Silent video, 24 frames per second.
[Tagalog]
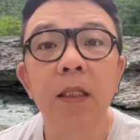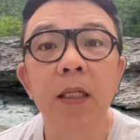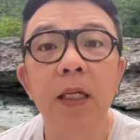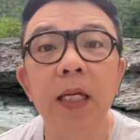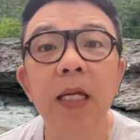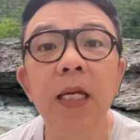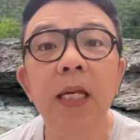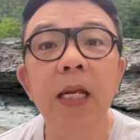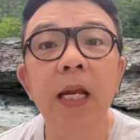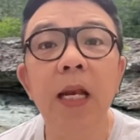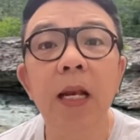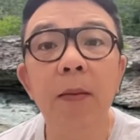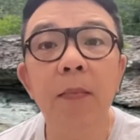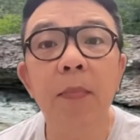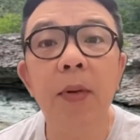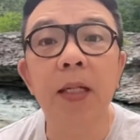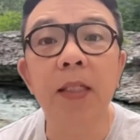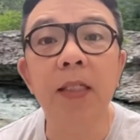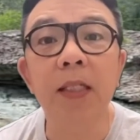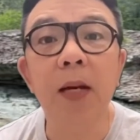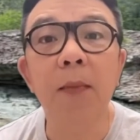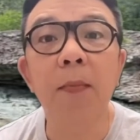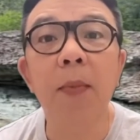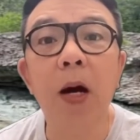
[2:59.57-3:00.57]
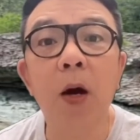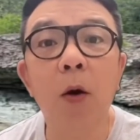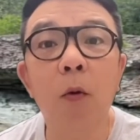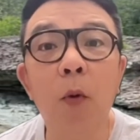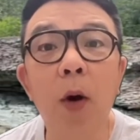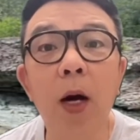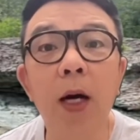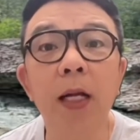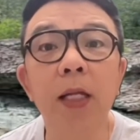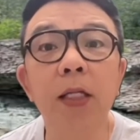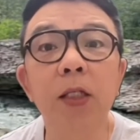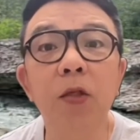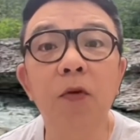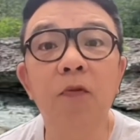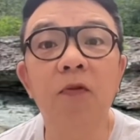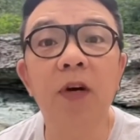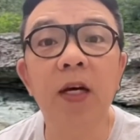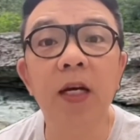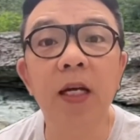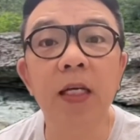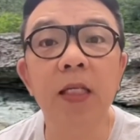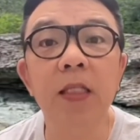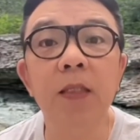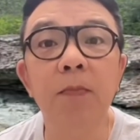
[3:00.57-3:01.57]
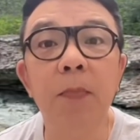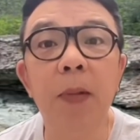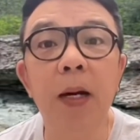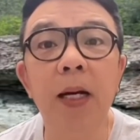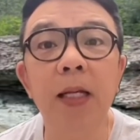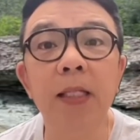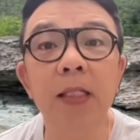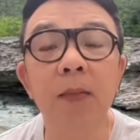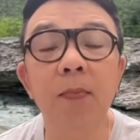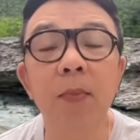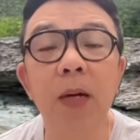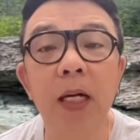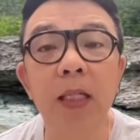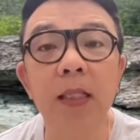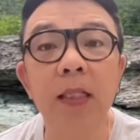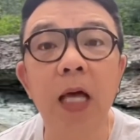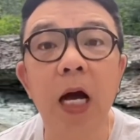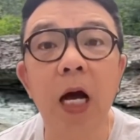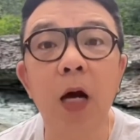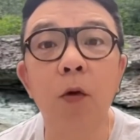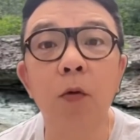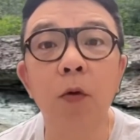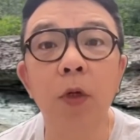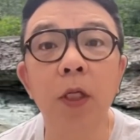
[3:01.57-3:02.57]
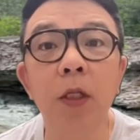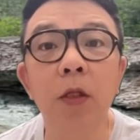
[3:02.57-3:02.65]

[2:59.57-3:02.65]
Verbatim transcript: inilabas ang mga warrants of arrest para sa mga taong